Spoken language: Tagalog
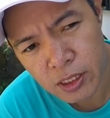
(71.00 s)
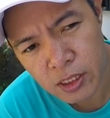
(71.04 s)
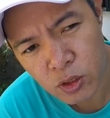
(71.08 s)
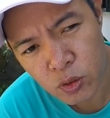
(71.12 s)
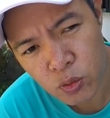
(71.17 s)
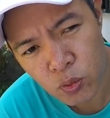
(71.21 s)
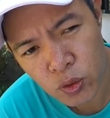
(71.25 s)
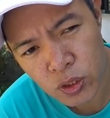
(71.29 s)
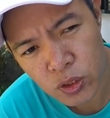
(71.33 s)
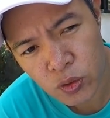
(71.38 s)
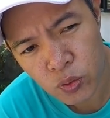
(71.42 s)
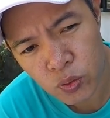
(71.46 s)
this
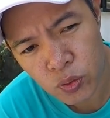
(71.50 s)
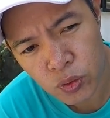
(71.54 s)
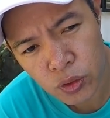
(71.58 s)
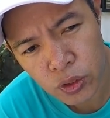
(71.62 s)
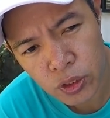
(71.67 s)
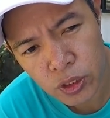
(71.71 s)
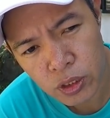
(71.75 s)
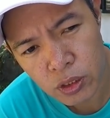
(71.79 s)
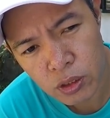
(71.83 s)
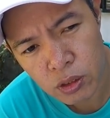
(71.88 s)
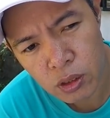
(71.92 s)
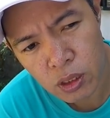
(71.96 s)
was
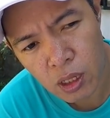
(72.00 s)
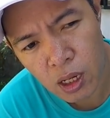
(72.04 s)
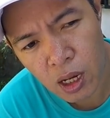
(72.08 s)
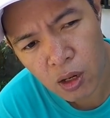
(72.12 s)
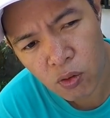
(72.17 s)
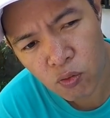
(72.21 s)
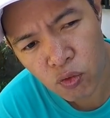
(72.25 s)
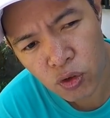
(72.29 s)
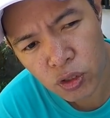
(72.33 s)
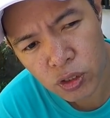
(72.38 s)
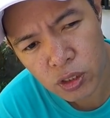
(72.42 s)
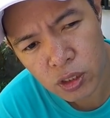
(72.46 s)
worth,
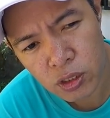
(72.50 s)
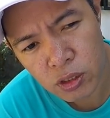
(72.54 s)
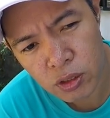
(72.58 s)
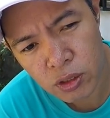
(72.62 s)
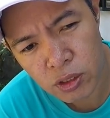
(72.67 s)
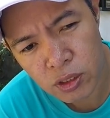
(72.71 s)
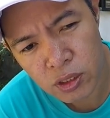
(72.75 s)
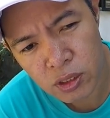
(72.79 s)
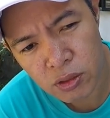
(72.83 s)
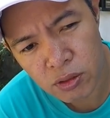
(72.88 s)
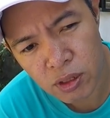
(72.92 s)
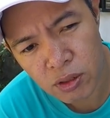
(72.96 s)
ang worth nito
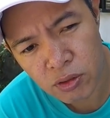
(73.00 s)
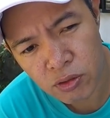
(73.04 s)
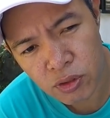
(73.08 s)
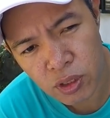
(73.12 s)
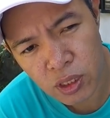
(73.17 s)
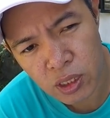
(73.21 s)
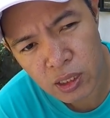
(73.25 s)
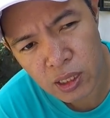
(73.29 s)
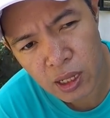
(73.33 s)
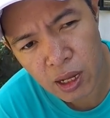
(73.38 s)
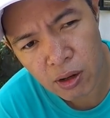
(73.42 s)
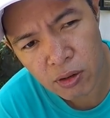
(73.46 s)
is around
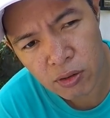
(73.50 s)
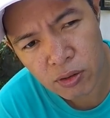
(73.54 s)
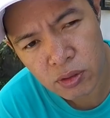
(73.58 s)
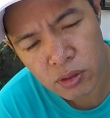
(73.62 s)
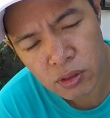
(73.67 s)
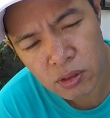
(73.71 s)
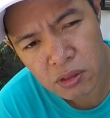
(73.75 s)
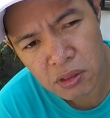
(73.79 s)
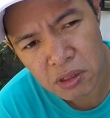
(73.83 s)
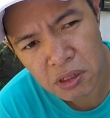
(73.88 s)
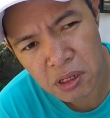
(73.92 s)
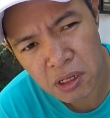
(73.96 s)
3,000,
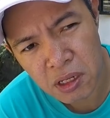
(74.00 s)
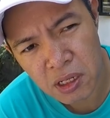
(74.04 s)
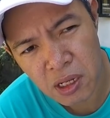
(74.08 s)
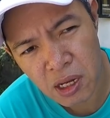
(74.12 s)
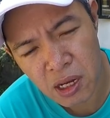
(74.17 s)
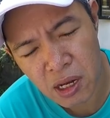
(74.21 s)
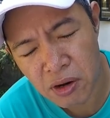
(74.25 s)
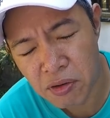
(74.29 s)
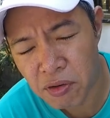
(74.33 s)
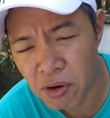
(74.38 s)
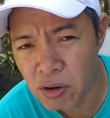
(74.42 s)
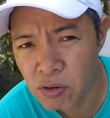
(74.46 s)
eh,
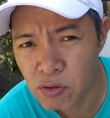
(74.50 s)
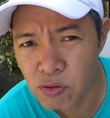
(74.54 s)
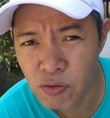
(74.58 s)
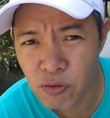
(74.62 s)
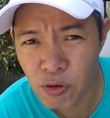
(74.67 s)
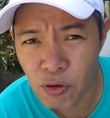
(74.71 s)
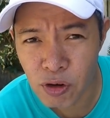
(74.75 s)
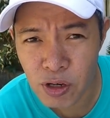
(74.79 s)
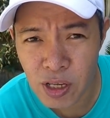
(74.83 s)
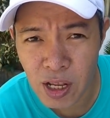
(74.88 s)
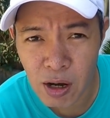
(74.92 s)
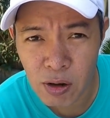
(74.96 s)
around
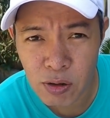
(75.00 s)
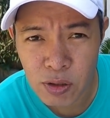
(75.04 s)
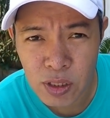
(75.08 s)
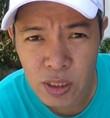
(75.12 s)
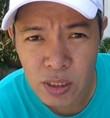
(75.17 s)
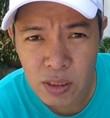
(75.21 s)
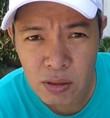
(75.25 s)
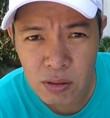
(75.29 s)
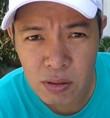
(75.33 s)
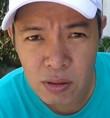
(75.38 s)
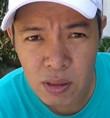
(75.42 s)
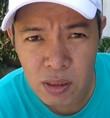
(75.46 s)
4,000?
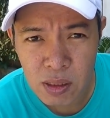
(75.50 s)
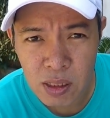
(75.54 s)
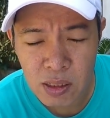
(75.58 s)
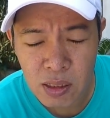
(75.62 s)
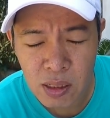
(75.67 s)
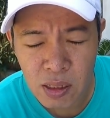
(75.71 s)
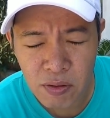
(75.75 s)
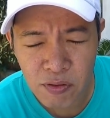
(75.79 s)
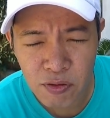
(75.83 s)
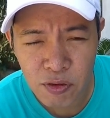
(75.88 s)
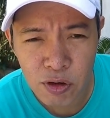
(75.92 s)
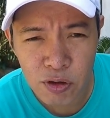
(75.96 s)
I
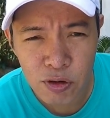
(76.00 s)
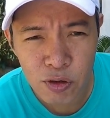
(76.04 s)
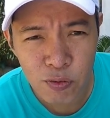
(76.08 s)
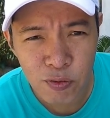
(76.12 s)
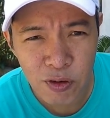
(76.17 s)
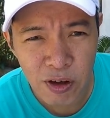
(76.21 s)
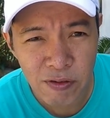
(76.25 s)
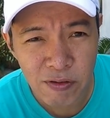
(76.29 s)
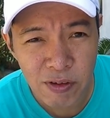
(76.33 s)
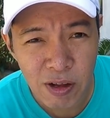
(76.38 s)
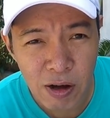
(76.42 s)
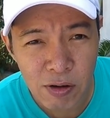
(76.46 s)
think 4 to
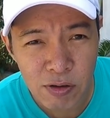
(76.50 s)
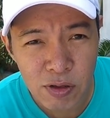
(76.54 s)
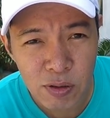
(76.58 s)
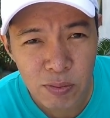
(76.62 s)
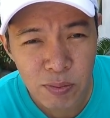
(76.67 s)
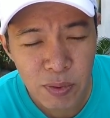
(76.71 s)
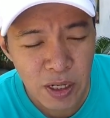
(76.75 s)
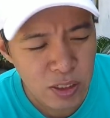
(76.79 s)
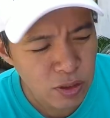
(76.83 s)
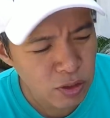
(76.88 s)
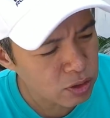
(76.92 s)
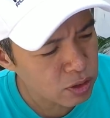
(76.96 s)
5,000
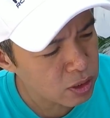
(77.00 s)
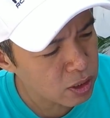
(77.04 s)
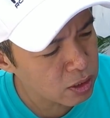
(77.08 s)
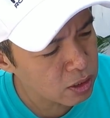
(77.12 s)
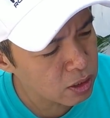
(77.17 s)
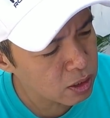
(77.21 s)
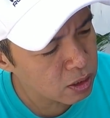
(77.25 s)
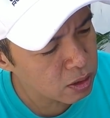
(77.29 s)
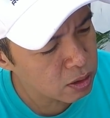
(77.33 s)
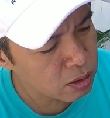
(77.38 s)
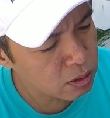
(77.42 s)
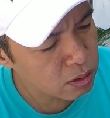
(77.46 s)
pesos, I
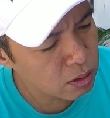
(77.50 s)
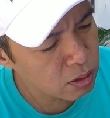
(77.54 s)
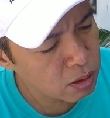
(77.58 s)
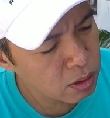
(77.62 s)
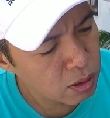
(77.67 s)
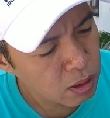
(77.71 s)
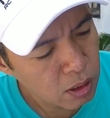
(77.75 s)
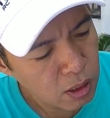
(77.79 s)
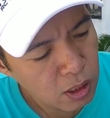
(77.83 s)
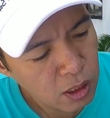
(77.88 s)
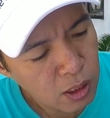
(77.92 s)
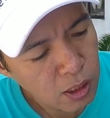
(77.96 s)
think.
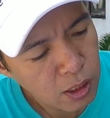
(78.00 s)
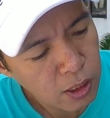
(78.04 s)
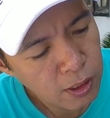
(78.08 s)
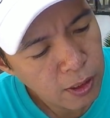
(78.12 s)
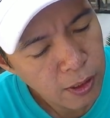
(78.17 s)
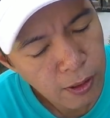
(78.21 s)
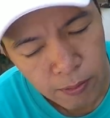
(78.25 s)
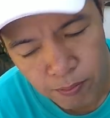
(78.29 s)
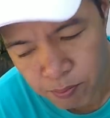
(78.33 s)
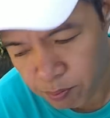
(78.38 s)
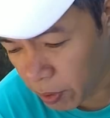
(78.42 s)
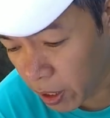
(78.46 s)

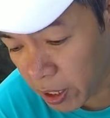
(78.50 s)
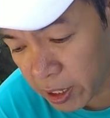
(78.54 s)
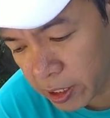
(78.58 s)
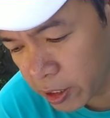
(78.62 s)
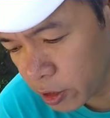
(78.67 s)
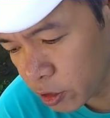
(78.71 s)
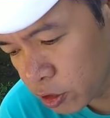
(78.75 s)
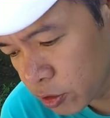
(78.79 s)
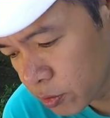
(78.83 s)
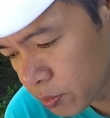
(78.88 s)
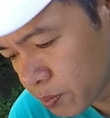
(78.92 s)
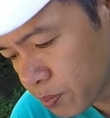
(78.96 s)
Parang
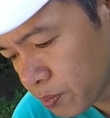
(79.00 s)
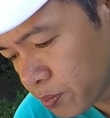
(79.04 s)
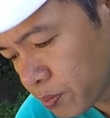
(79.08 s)
ganun.